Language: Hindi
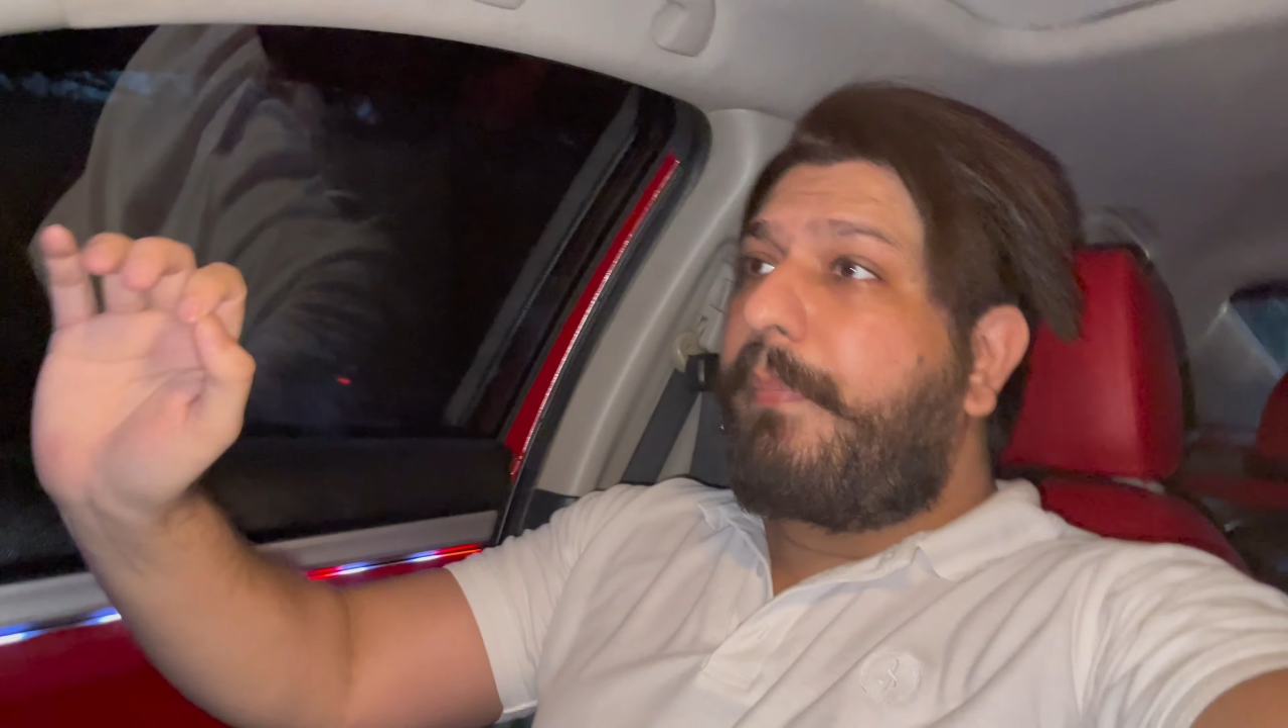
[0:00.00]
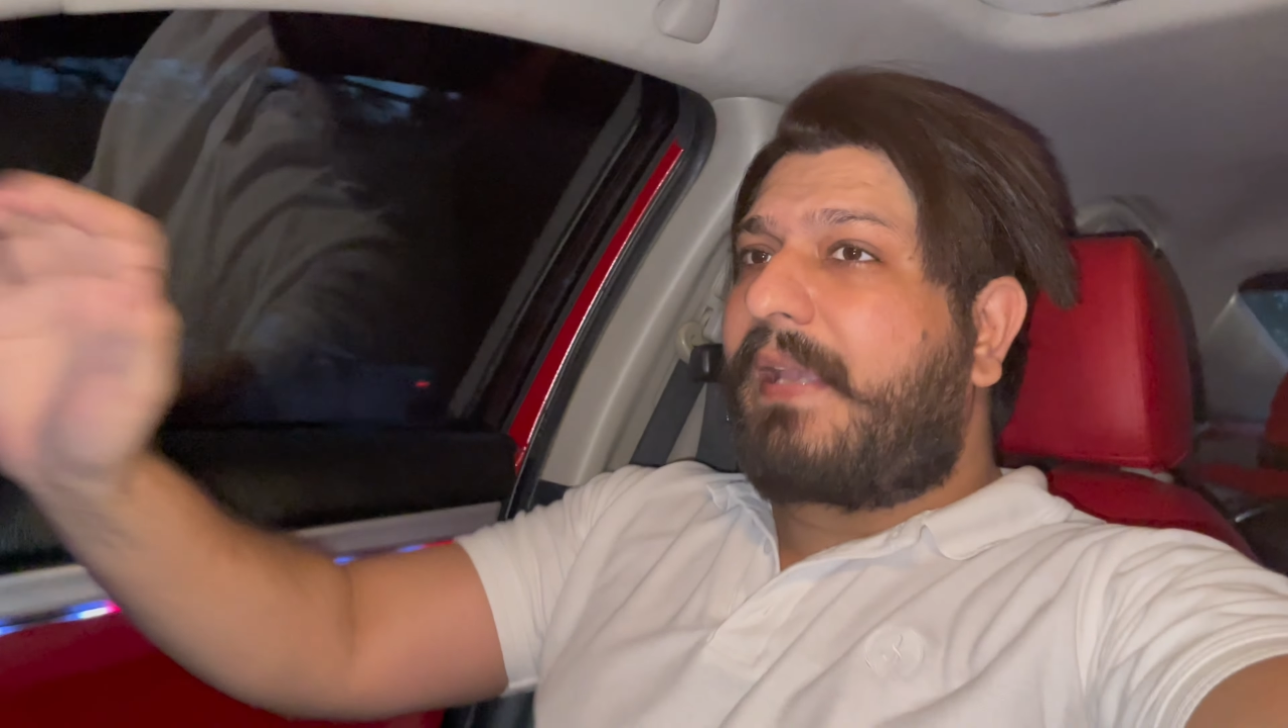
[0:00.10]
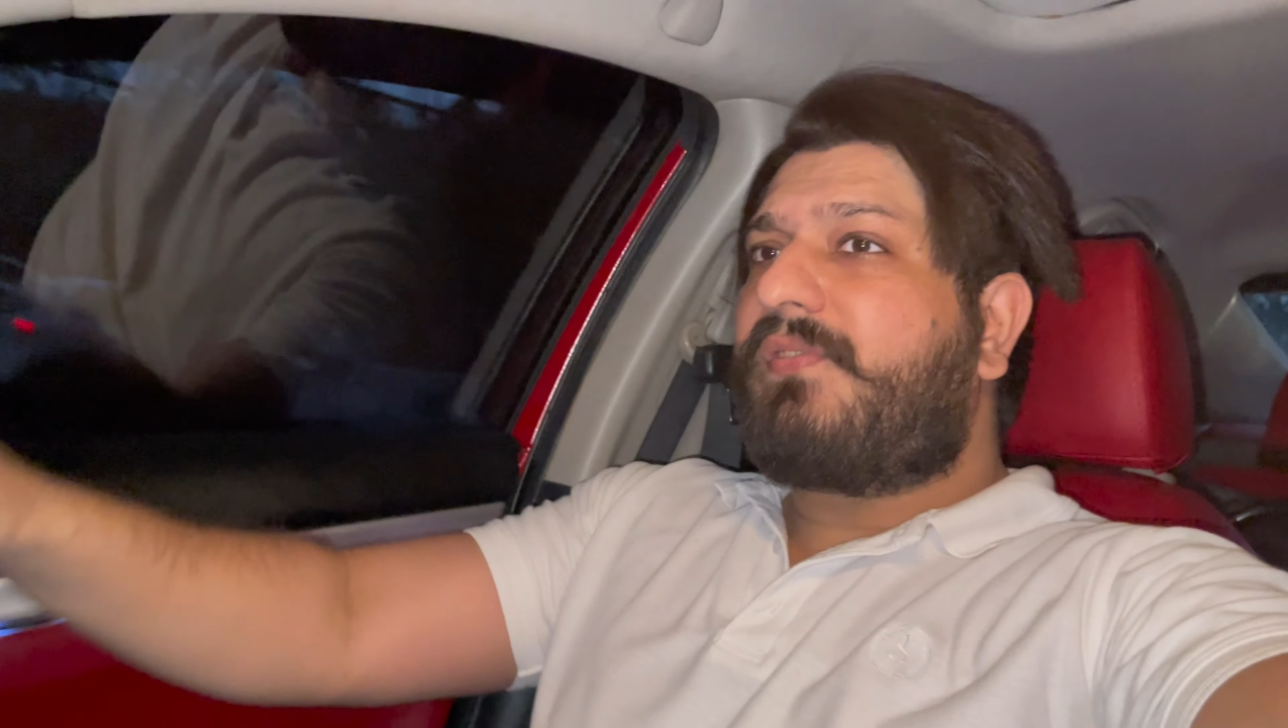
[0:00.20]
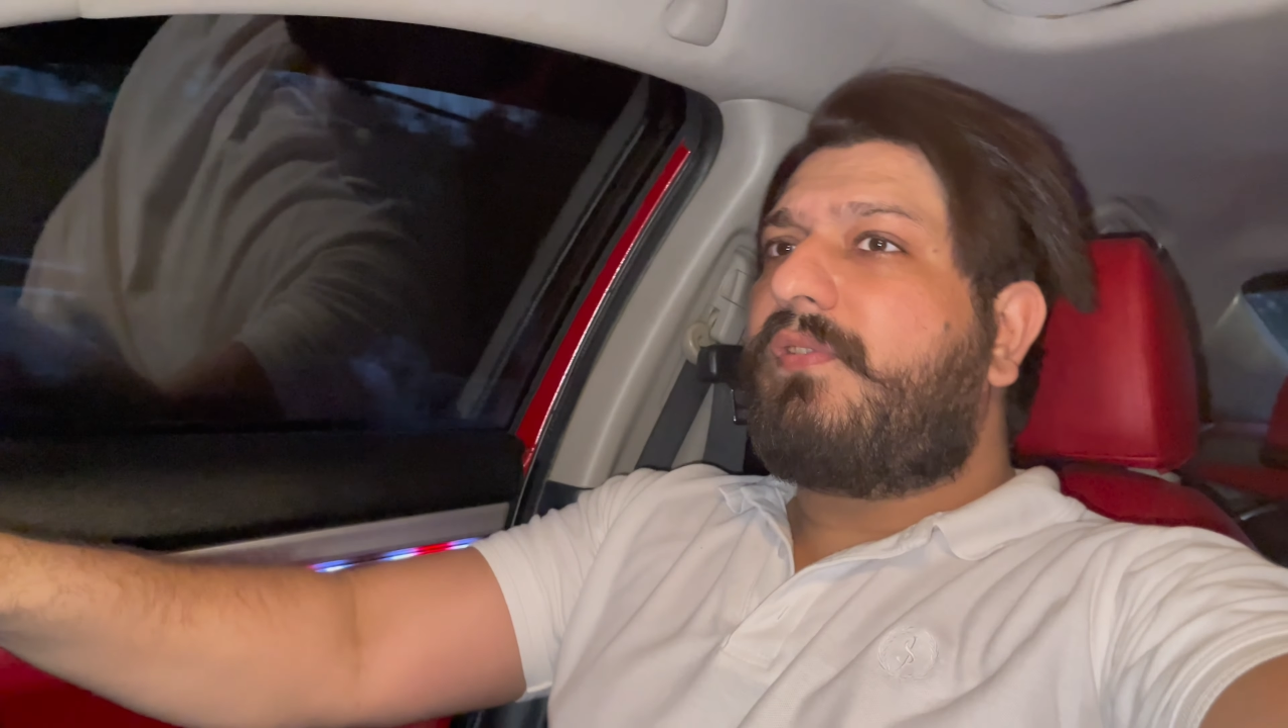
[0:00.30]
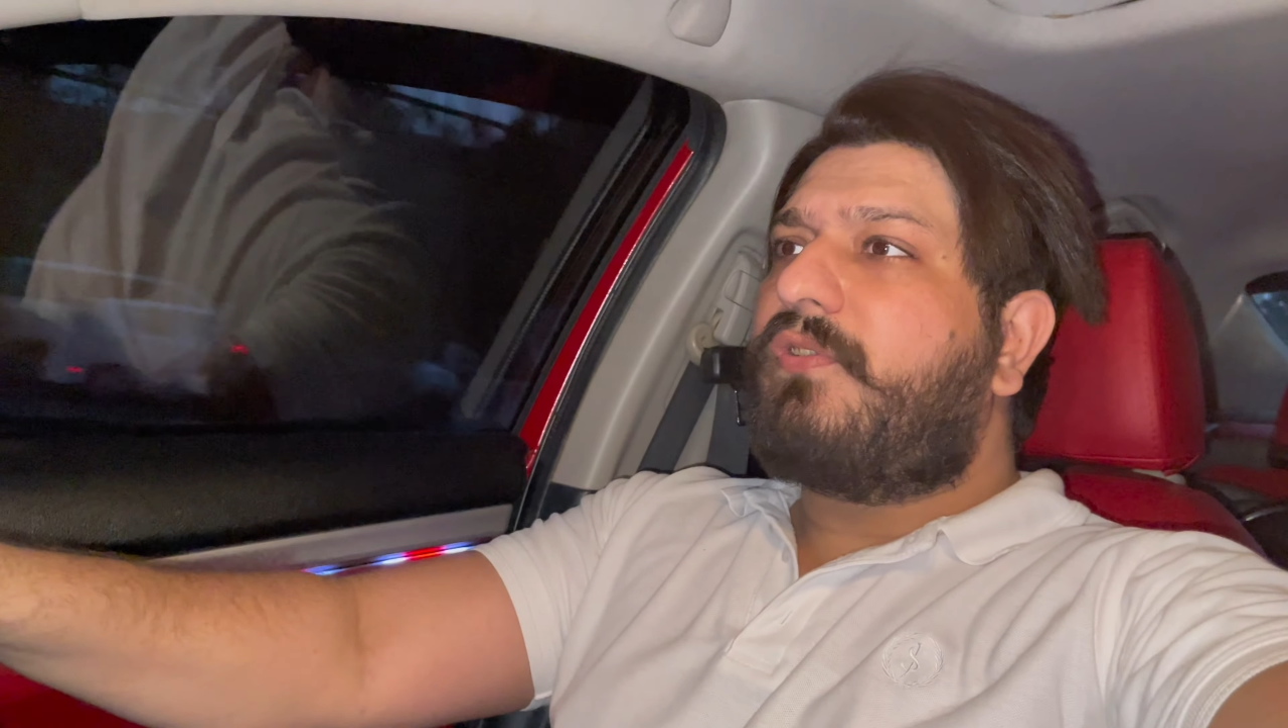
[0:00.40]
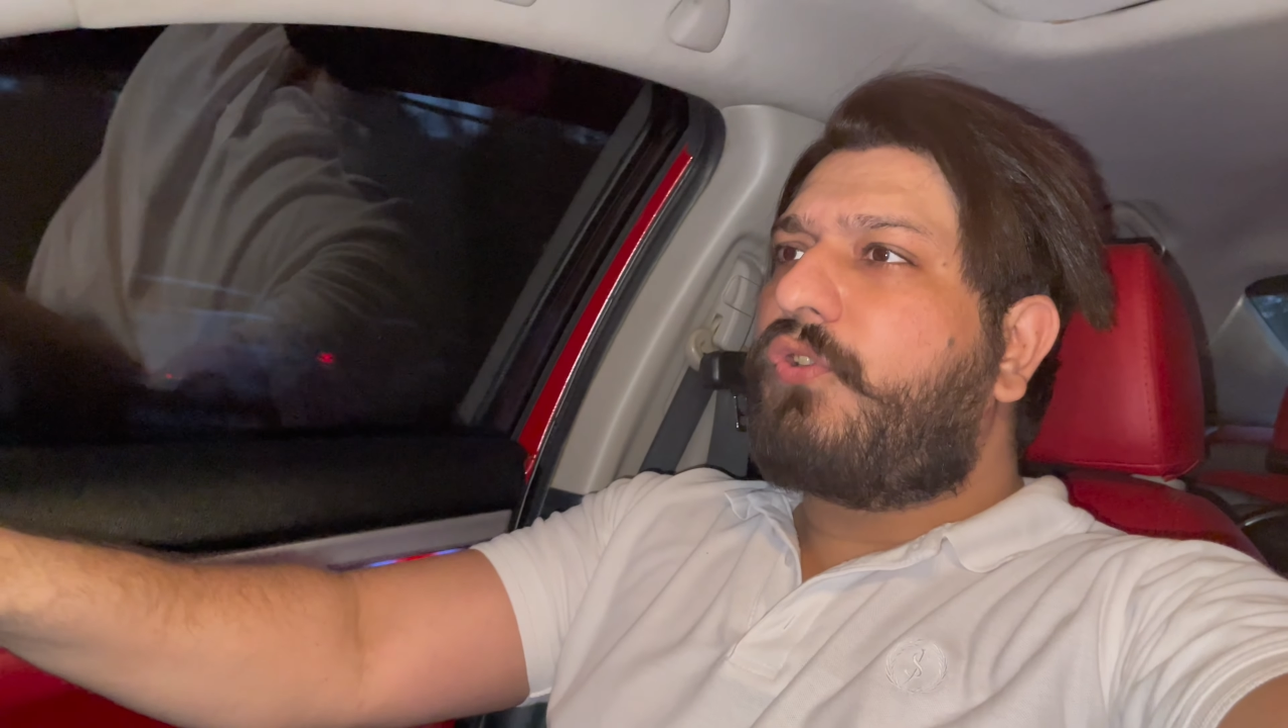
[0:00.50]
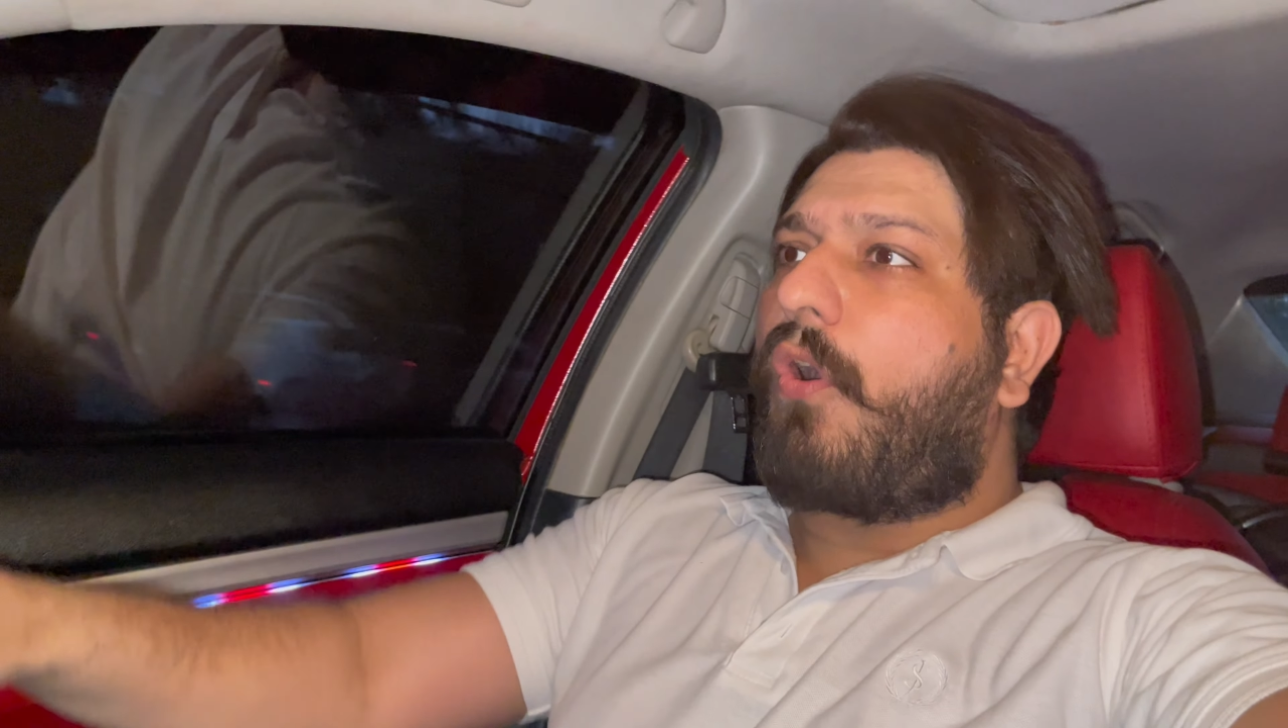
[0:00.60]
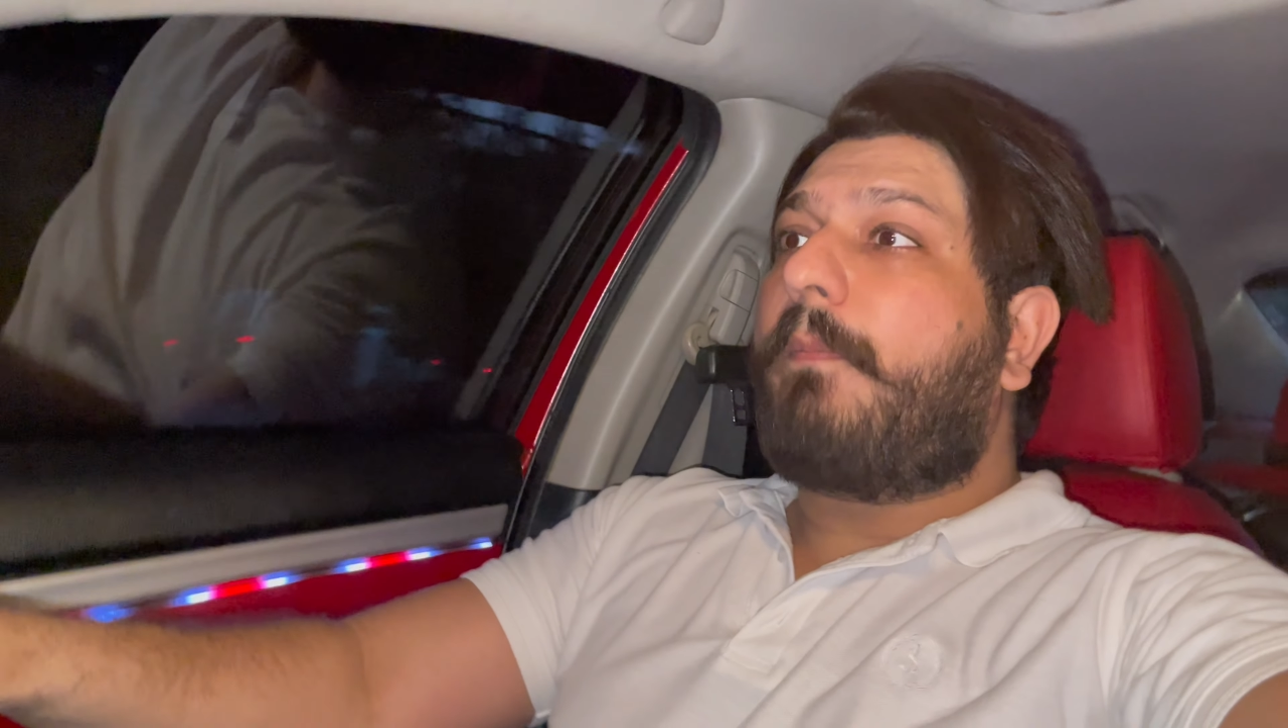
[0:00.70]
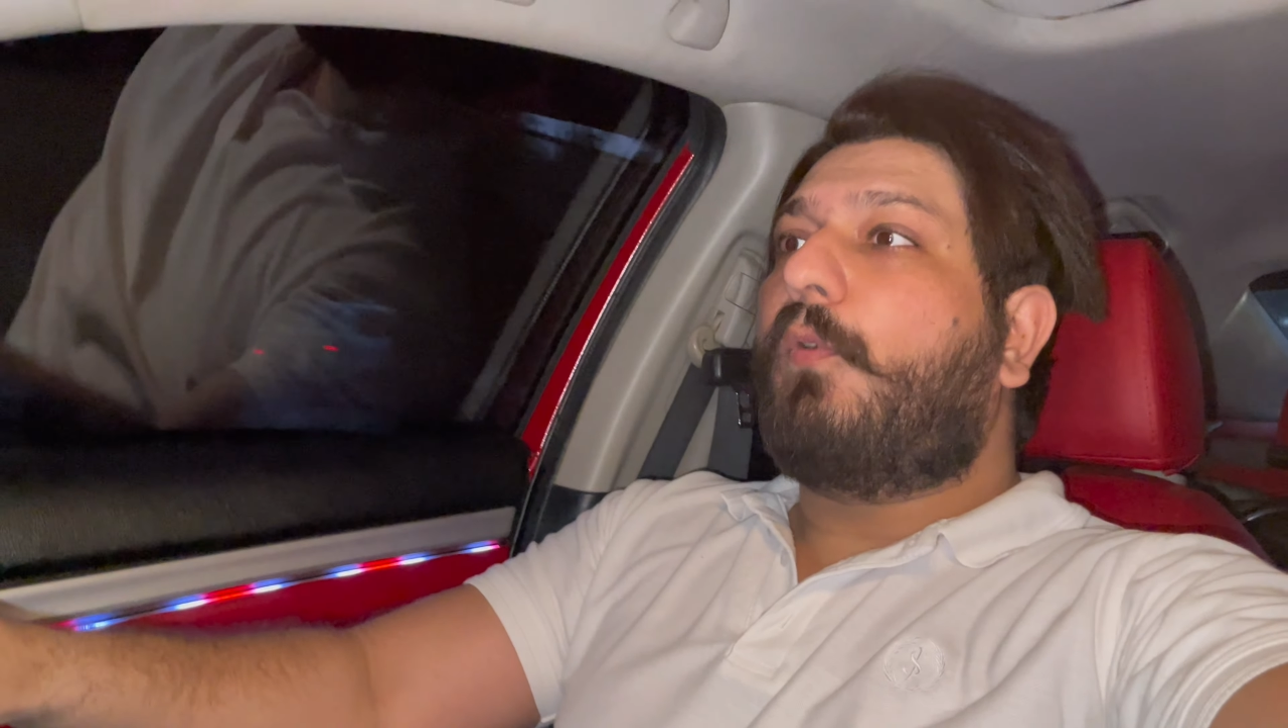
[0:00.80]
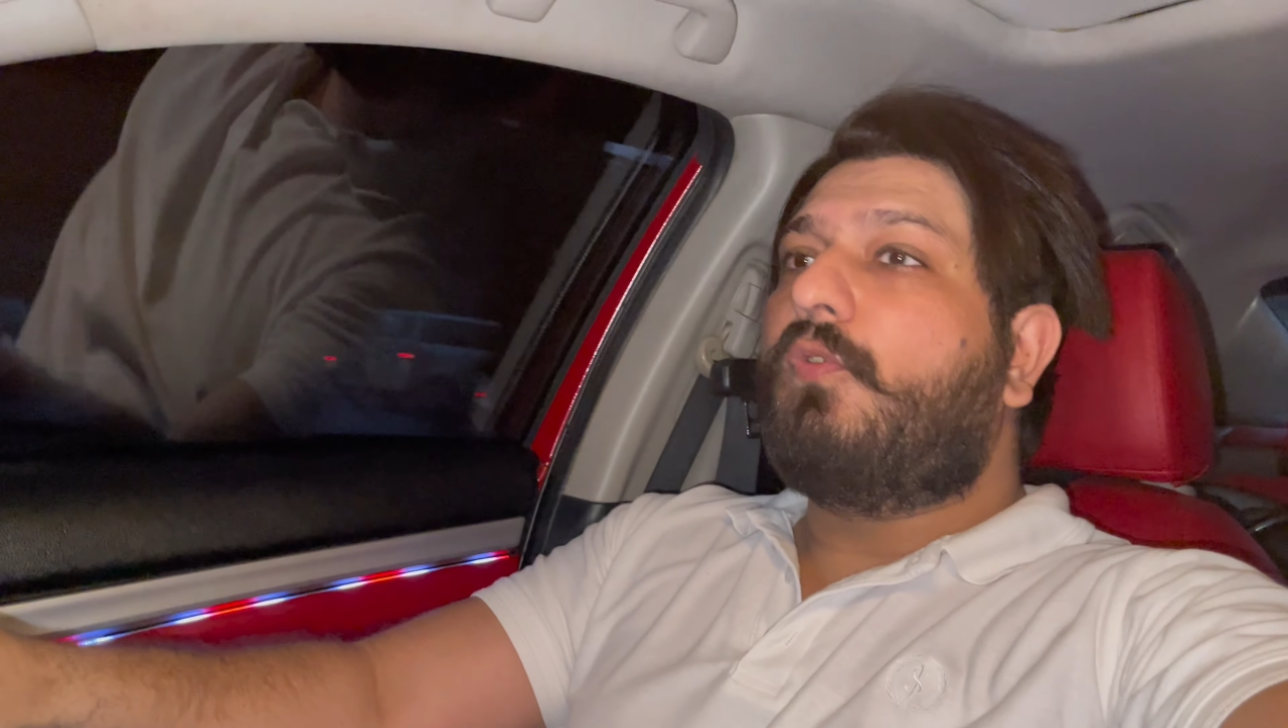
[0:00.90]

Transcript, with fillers: बेस्ट शॉप